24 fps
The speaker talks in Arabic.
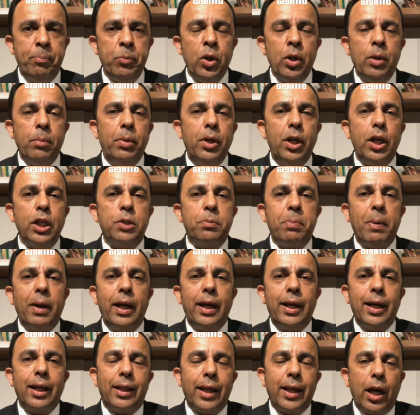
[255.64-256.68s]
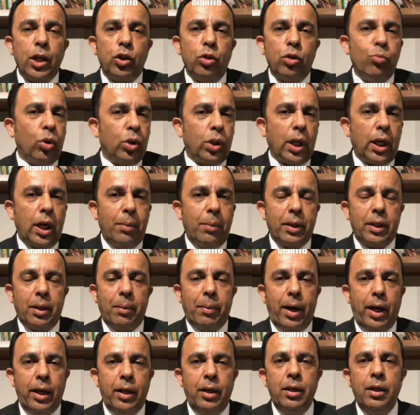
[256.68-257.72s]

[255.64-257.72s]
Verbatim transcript: بالنسبة للنتائج المرتقبة طبعا